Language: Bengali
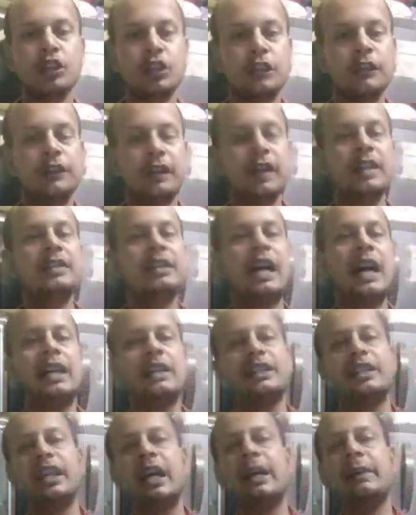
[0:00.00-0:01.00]
তো ফ্রেন্ডস
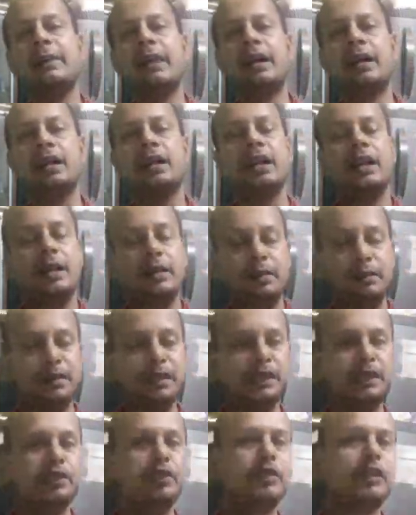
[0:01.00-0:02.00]
আজকে আমার
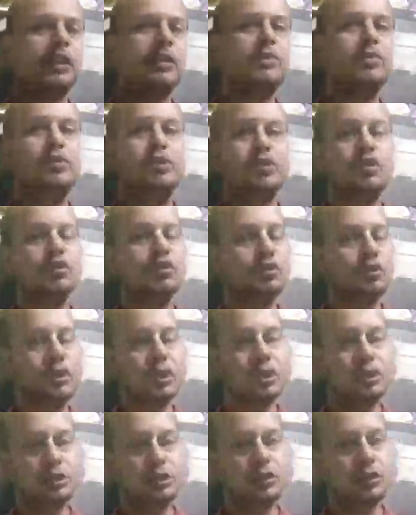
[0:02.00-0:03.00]
ভিডিওটির মূল
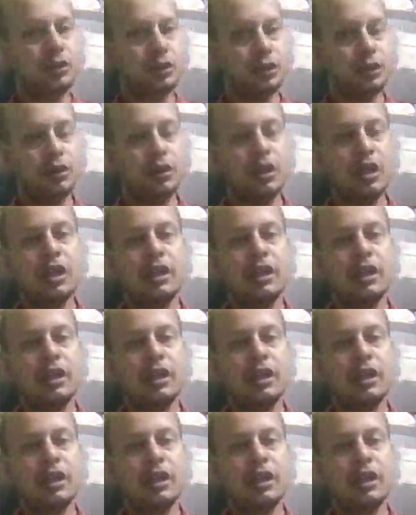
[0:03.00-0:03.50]
উদ্দেশ্য হল